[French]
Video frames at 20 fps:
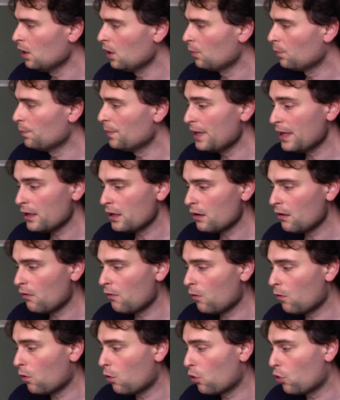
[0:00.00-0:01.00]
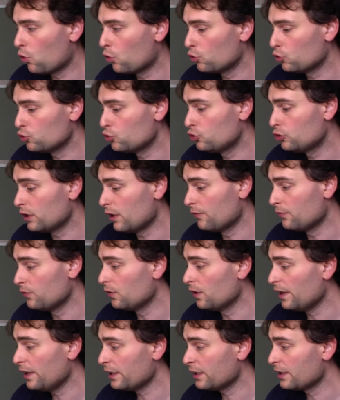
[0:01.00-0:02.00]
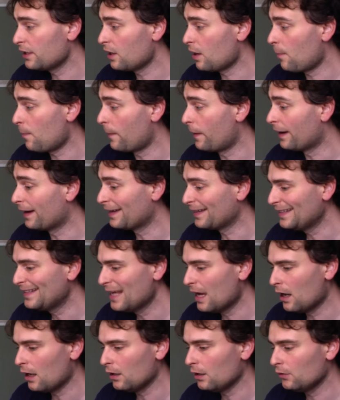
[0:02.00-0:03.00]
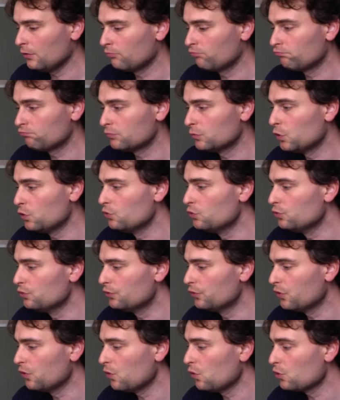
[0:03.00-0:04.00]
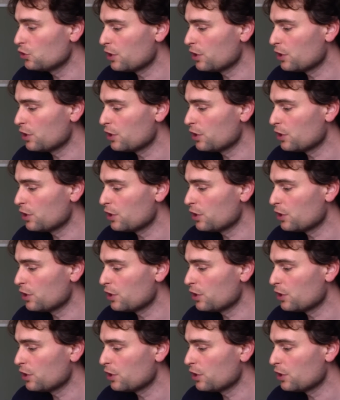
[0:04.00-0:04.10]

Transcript: Mais je t'avouerai qu'il n'y a rien de nouveau.